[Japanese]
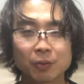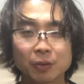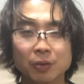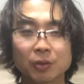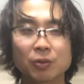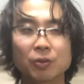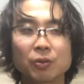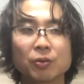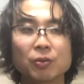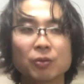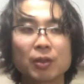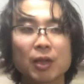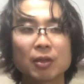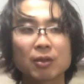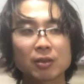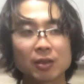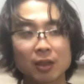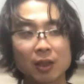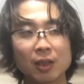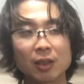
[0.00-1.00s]
今日は中
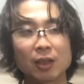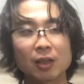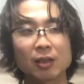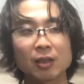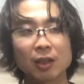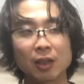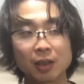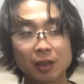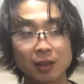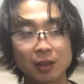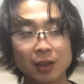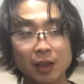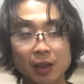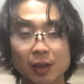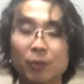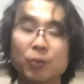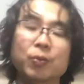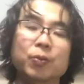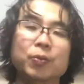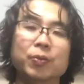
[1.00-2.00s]
学生だったり、
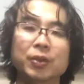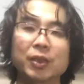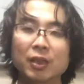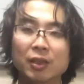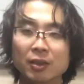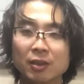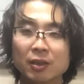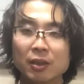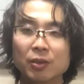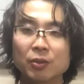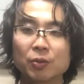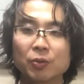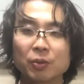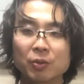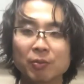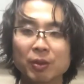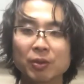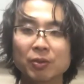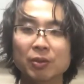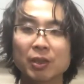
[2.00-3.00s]
え高校生ですねちょうど
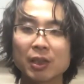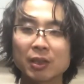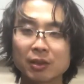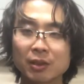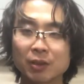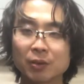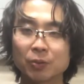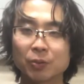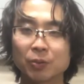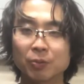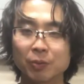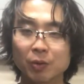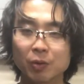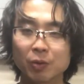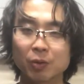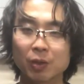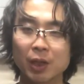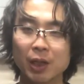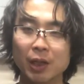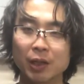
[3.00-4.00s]
今受験生の子
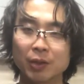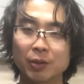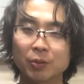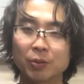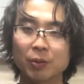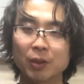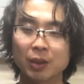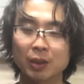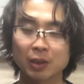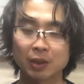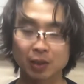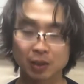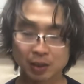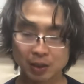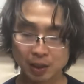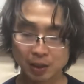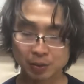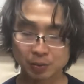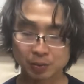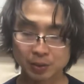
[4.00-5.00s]
も、え今日は
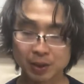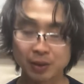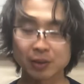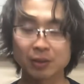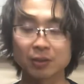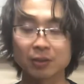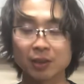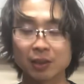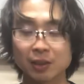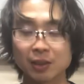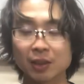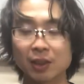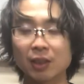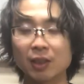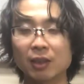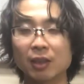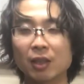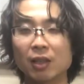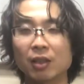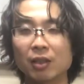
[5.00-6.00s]
あのレッスンに来て
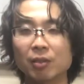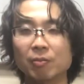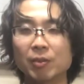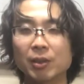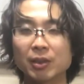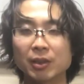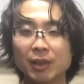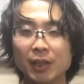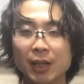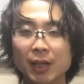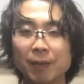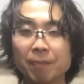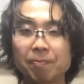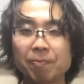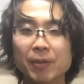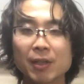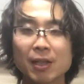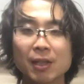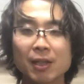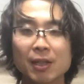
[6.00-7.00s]
いただきまして、
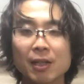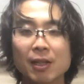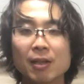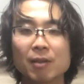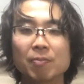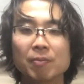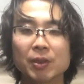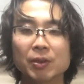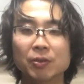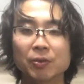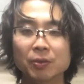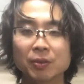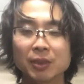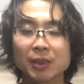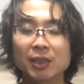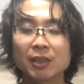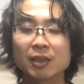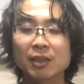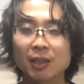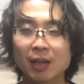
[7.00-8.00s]
まあ、ちょうど
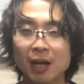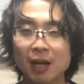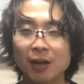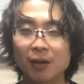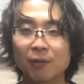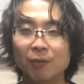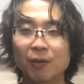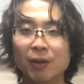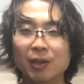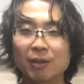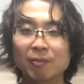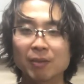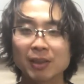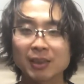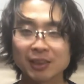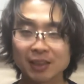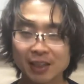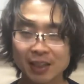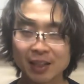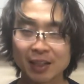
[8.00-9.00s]
前期が終わりま
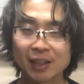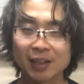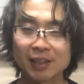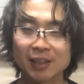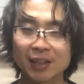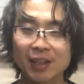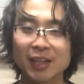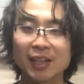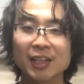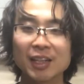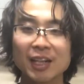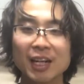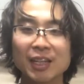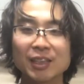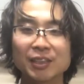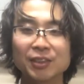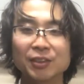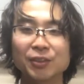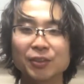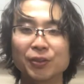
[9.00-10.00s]
して、えで
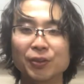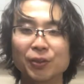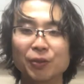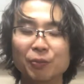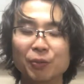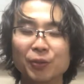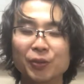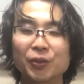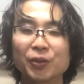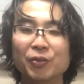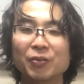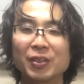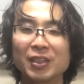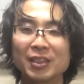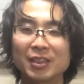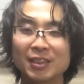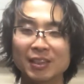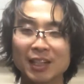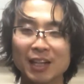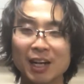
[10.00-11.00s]
来週の木曜日で
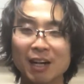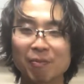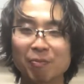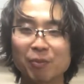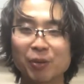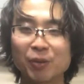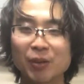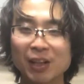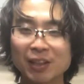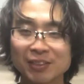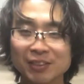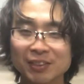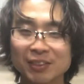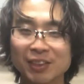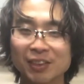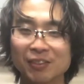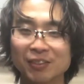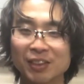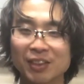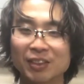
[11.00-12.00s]
すね発表があるっ
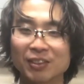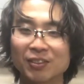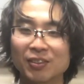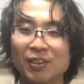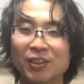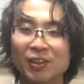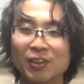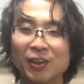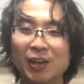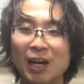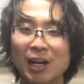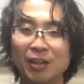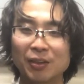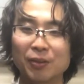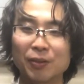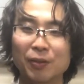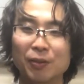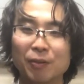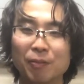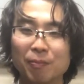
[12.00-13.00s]
ていうんでちょっとあ
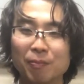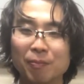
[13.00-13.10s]
の